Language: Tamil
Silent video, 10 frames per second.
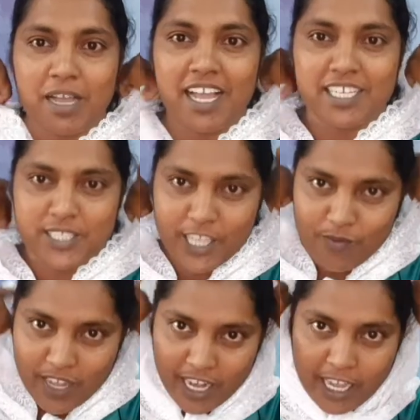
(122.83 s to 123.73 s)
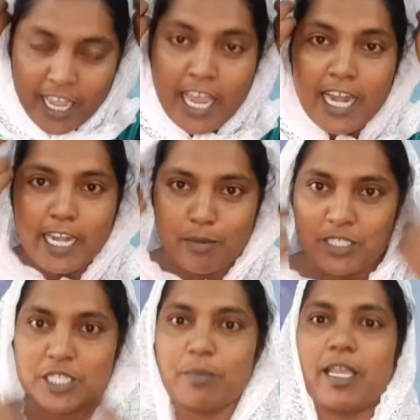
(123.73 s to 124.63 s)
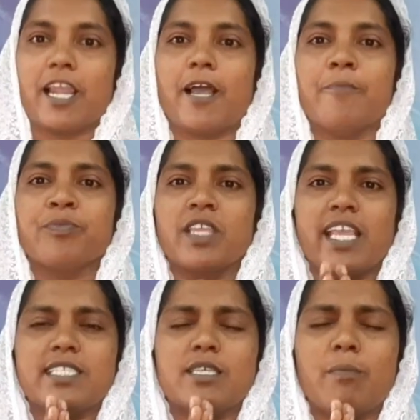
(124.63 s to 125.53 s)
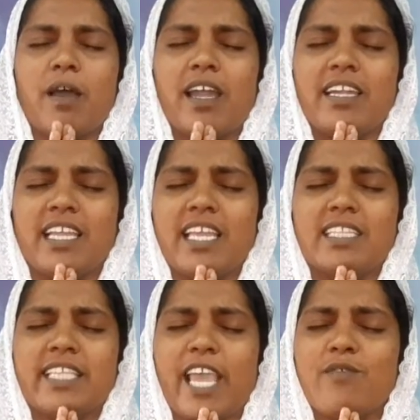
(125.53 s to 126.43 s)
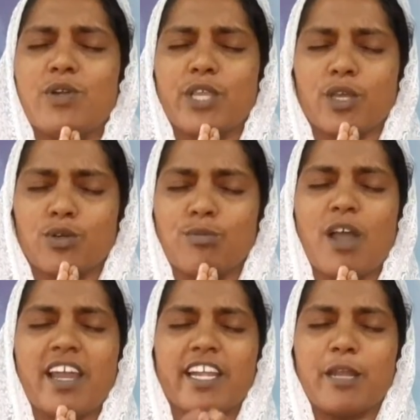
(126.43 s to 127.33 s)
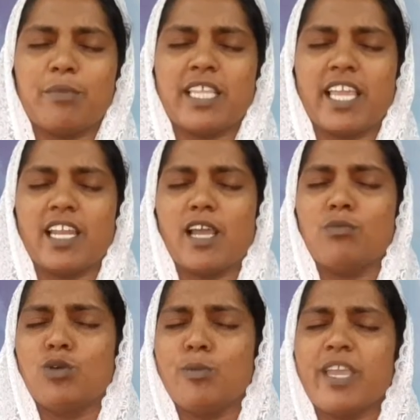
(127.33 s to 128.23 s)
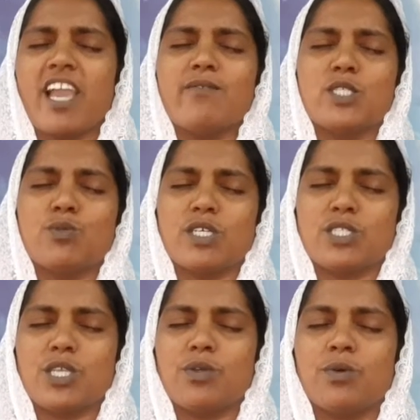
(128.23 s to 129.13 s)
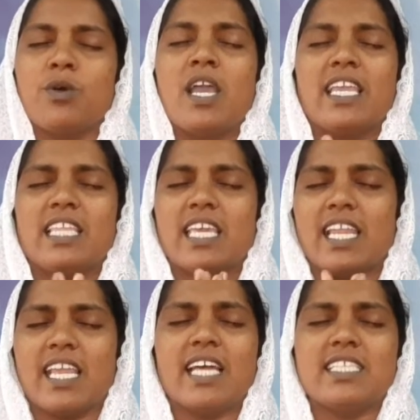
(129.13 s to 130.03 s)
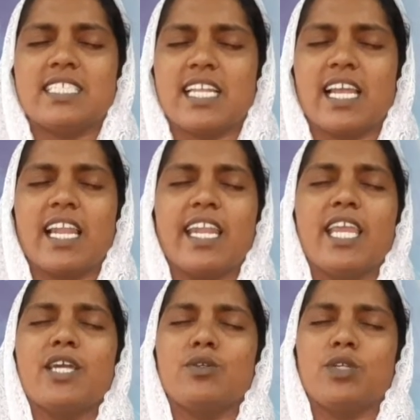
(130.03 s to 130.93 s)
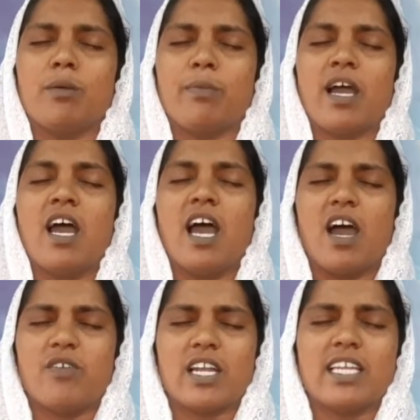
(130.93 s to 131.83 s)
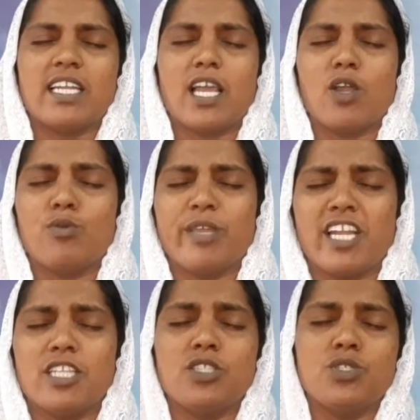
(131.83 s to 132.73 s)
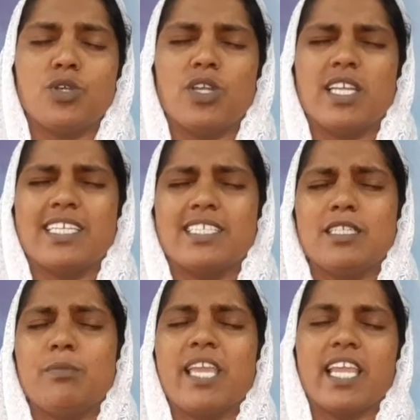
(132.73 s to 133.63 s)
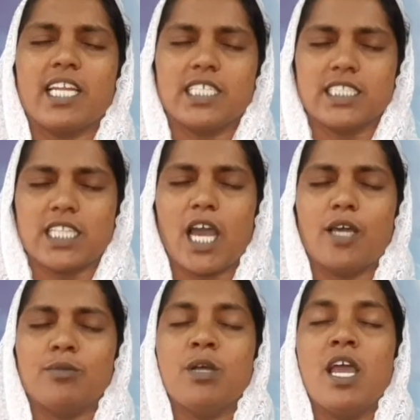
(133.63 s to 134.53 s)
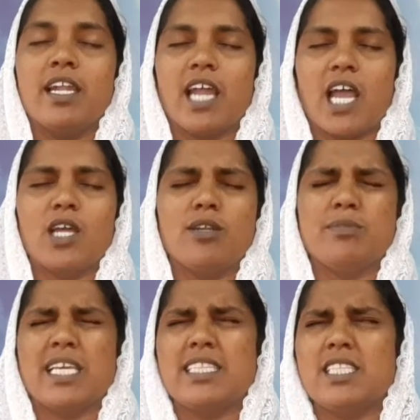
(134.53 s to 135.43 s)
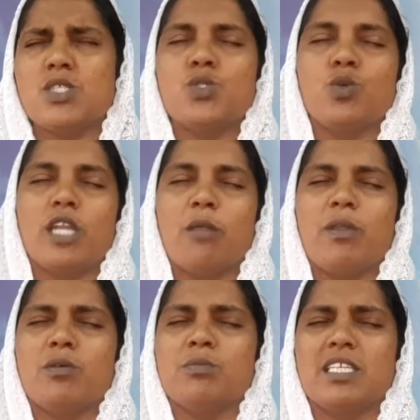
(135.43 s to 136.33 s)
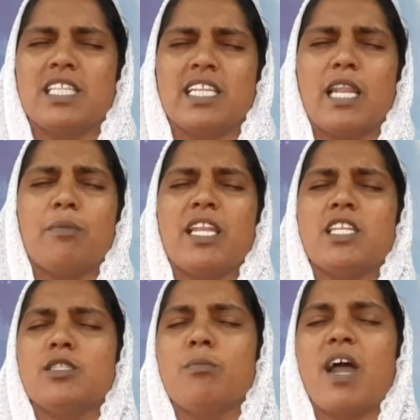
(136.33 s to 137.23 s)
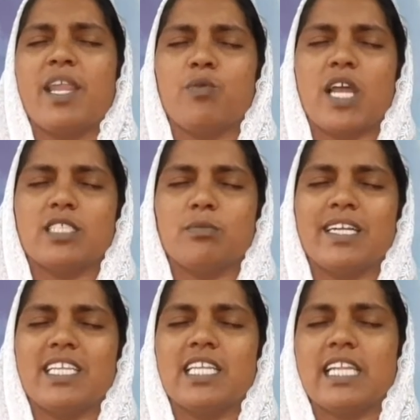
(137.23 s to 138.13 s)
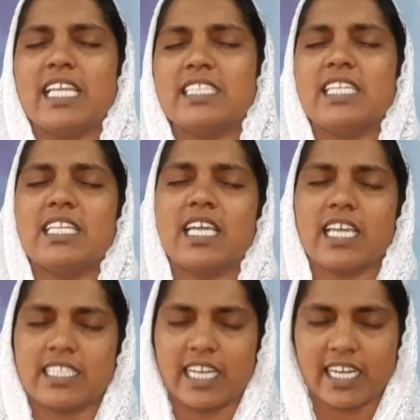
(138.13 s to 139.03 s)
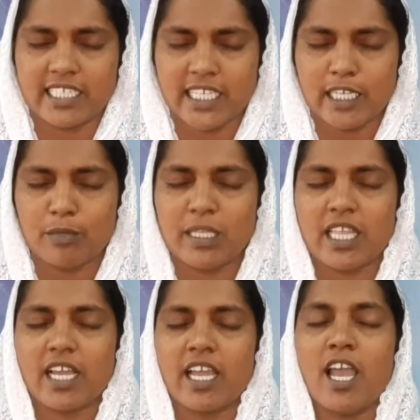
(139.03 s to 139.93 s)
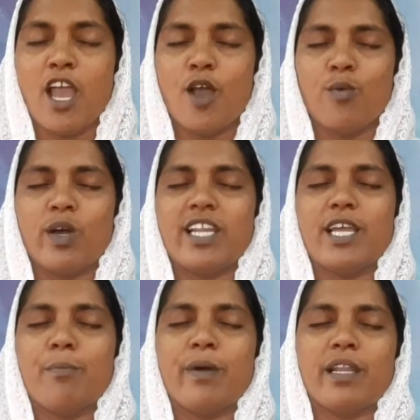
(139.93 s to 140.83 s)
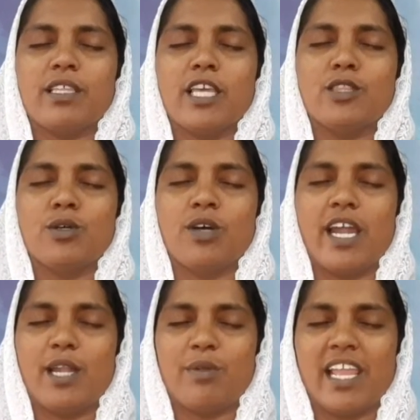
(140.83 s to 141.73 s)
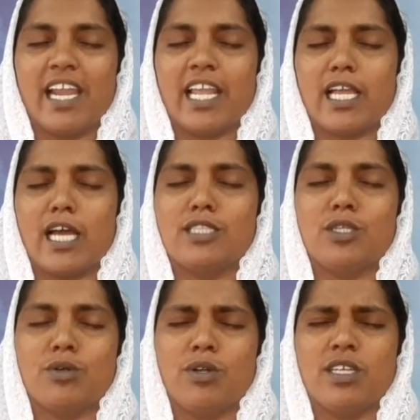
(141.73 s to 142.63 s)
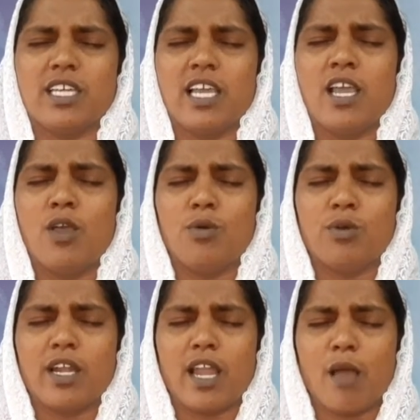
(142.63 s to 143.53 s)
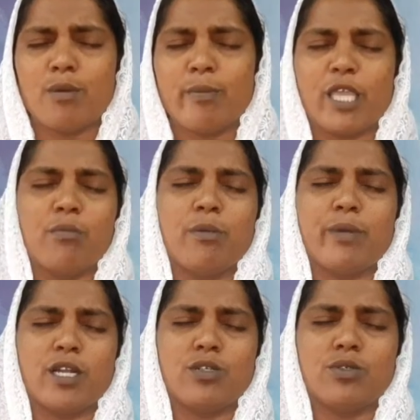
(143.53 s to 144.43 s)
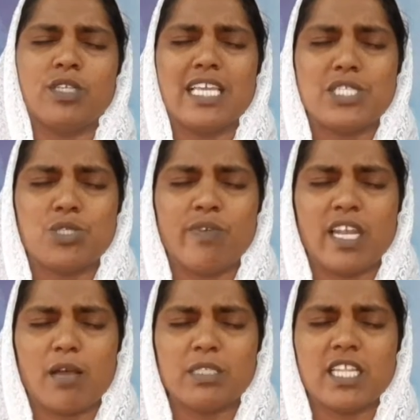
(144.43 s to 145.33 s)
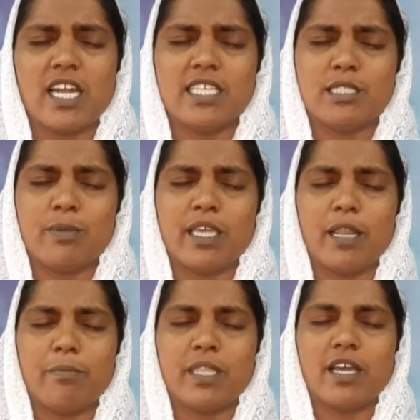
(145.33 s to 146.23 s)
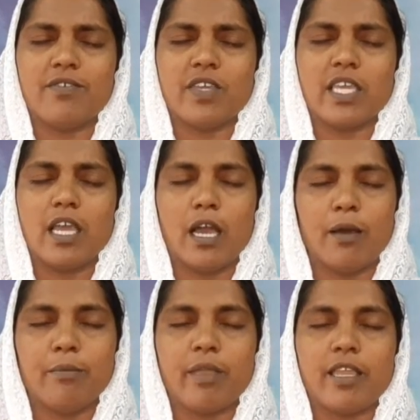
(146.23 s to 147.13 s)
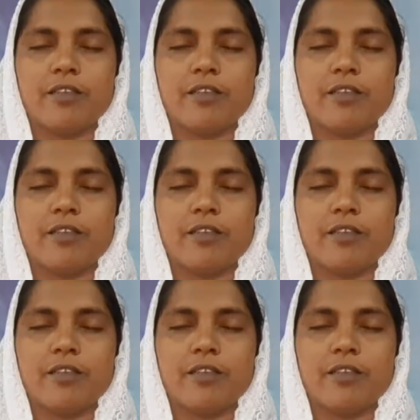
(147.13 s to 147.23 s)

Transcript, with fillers: நமக்காக செய்வாராக நம்ம ஜெபிக்கலாம் ஏசப்பா நீர் தேவனுடைய குமாரன் என்பதை நாங்கள் முழுமையாய் விசுவாசிக்கிறோம் இதை அறியாத ஜனங்கள் அநேகர் உண்டப்பா அவர்களுக்கு நாங்கள் உண்மை எடுத்து சொல்லுகிற கிருபையை எங்களுக்கு தாரும் நாங்களும் எந்த சூழ்நிலையிலும் இது நிலைமையிலிருந்து மாறிவிடாதபடிக்கு நிலைத்து நிற்க கத்திர எங்களுக்கு கிருபை தாங்க வருக பரியந்தோம் அண்டவரே எங்களை காத்துக்கொள்ளுங்க உங்கள் நாம மகிமைப்படட்டும் இயேசுவி நாமத்தினாலே ஜெபிக்கிற பிதாவே ஆமே